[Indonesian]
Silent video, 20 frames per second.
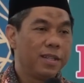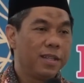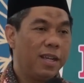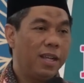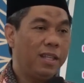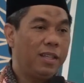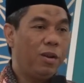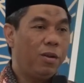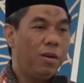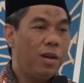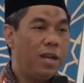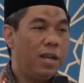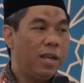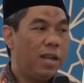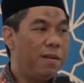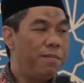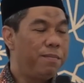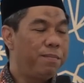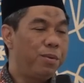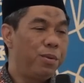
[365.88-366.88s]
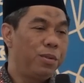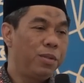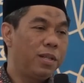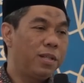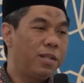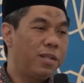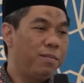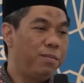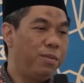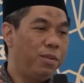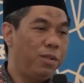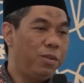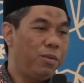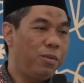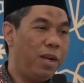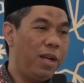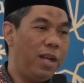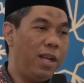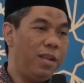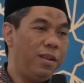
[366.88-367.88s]
Kata orang kampung tersebut,
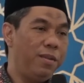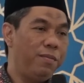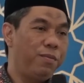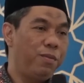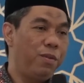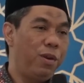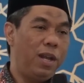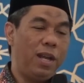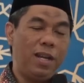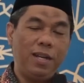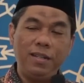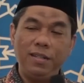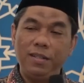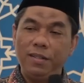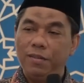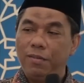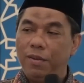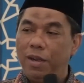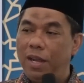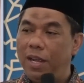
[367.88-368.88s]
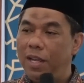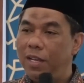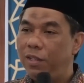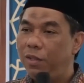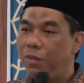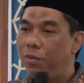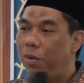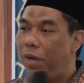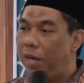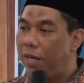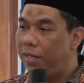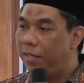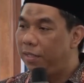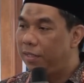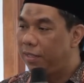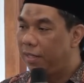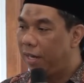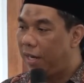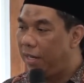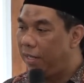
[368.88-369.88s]
wahai fulan, wahai tuan
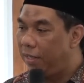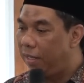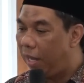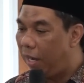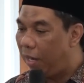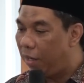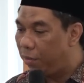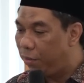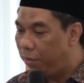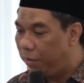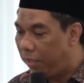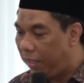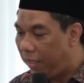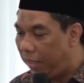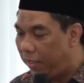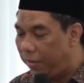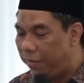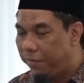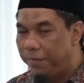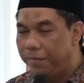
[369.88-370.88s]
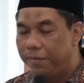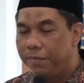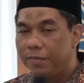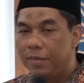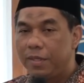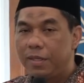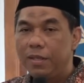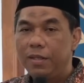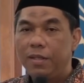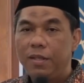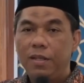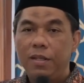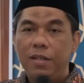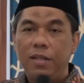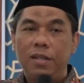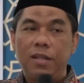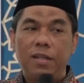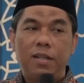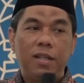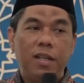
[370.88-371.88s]
Said Al-Khudri,
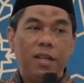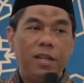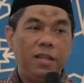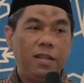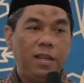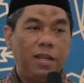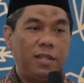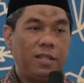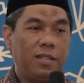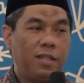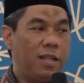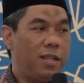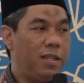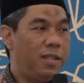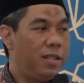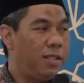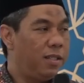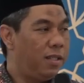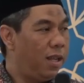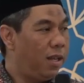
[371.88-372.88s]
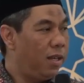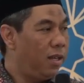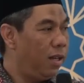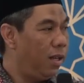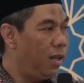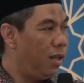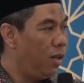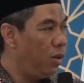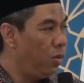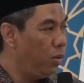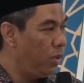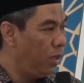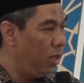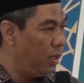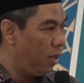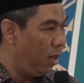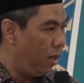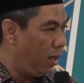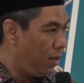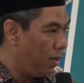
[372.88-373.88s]
inna sayyidana
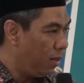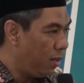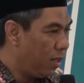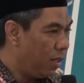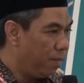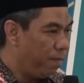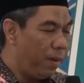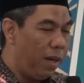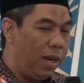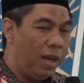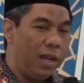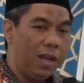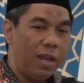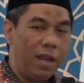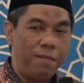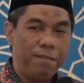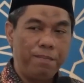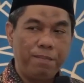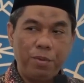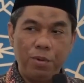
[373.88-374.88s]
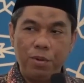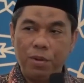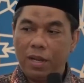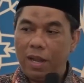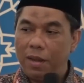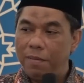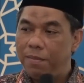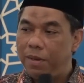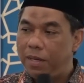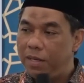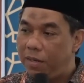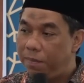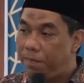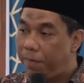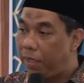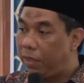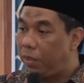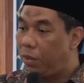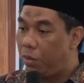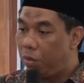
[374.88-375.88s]
ludhiqa, kepala kampung kami
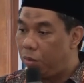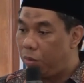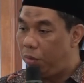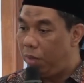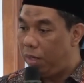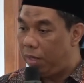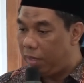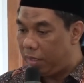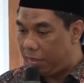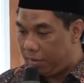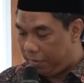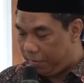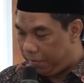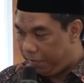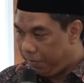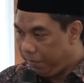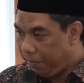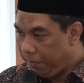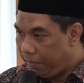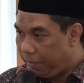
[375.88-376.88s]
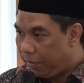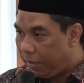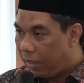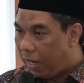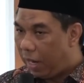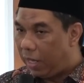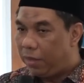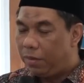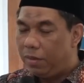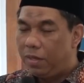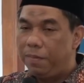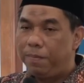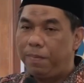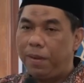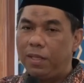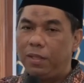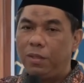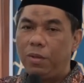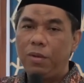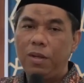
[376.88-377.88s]
bler atau
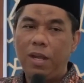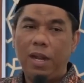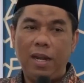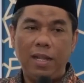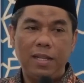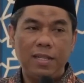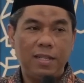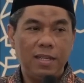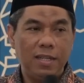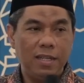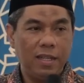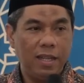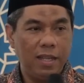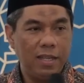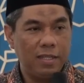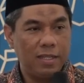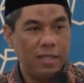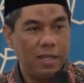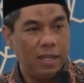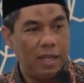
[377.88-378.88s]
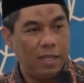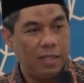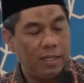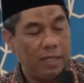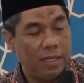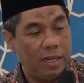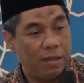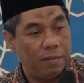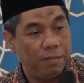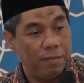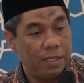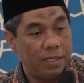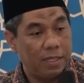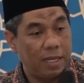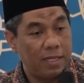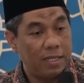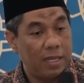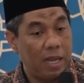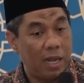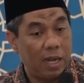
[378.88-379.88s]
dipatok kala jengking sehingga tidak
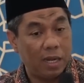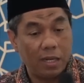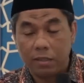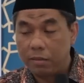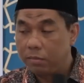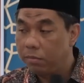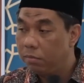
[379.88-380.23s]
bisa jalan.